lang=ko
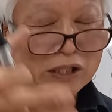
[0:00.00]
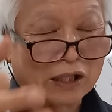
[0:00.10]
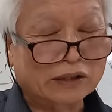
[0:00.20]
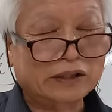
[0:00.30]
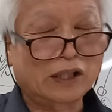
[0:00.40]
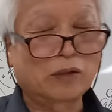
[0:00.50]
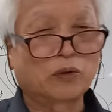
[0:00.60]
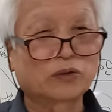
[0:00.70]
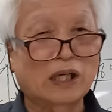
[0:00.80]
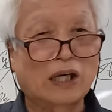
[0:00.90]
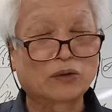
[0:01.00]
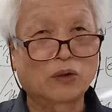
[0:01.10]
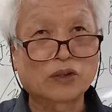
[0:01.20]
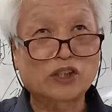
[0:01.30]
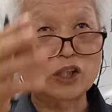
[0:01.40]
상태를
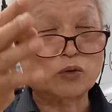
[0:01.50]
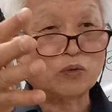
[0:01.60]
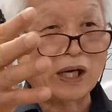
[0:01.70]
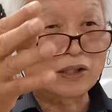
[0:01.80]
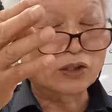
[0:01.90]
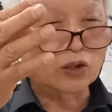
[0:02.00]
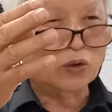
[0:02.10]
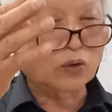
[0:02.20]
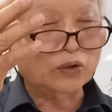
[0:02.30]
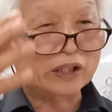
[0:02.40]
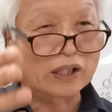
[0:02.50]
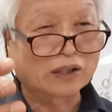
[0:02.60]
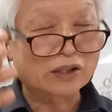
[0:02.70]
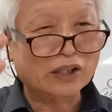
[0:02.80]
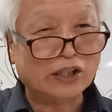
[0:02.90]
보더라도 직관적으로
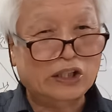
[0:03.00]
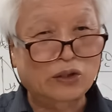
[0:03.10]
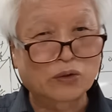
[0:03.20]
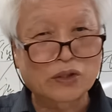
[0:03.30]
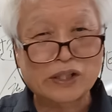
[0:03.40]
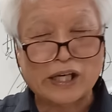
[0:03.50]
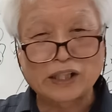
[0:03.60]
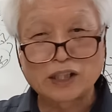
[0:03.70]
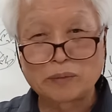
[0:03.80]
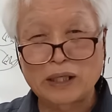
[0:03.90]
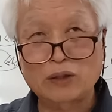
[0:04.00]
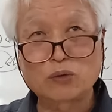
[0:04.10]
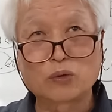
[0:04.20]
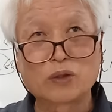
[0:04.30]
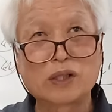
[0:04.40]
느끼는 기능 개념의
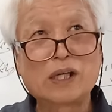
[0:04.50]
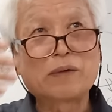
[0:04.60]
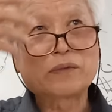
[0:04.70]
논을